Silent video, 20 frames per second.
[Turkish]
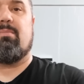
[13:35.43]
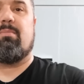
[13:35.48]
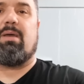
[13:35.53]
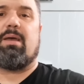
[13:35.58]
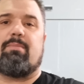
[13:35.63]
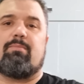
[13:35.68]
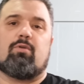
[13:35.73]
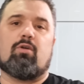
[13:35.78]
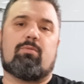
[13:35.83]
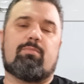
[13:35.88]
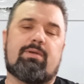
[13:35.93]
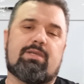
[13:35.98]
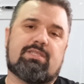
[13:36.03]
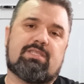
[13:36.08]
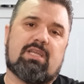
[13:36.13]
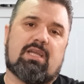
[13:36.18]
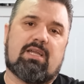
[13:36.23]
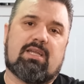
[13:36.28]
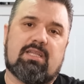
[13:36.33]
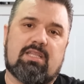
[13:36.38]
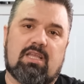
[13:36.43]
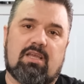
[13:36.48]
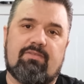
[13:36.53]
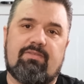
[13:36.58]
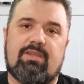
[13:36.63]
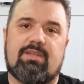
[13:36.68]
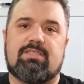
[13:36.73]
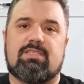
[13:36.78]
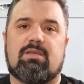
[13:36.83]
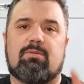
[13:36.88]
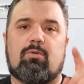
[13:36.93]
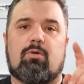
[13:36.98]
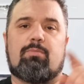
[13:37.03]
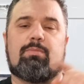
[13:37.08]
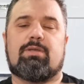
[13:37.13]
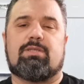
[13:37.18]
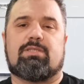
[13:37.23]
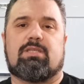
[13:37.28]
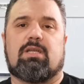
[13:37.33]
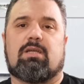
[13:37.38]
Ben bir 15 dakika daha vereceğim.
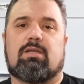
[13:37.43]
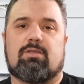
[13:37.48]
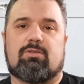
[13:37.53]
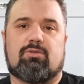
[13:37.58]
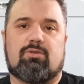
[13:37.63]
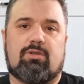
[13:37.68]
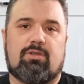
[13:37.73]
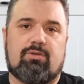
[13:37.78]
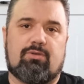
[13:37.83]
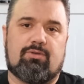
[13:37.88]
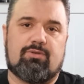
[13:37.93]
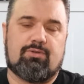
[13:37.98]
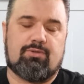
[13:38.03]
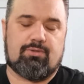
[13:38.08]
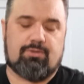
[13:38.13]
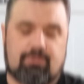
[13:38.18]
15 dakika sonra görüşürüz.